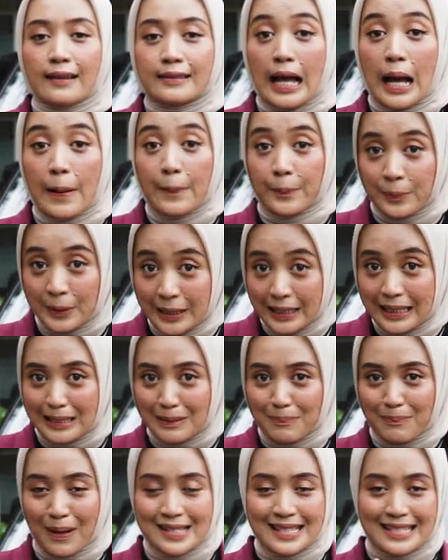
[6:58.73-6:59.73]
Tapi
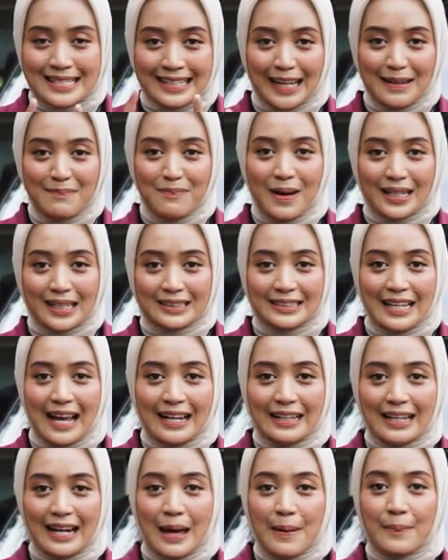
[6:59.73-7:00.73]
pastikan
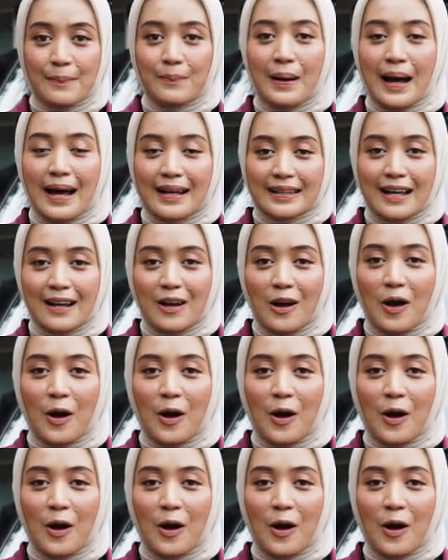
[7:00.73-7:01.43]
barangnya adalah barang